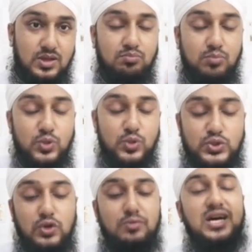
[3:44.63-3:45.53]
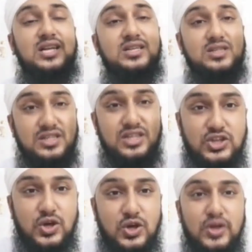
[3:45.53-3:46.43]
মুসলমান
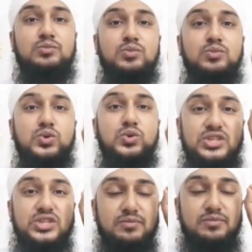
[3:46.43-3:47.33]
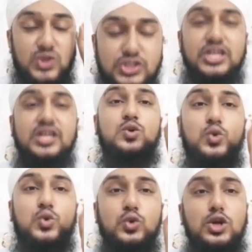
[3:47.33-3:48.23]
নিধনের মুসলিম ধ্বংসের
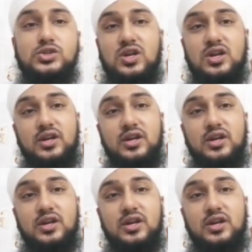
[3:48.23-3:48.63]
কুনজর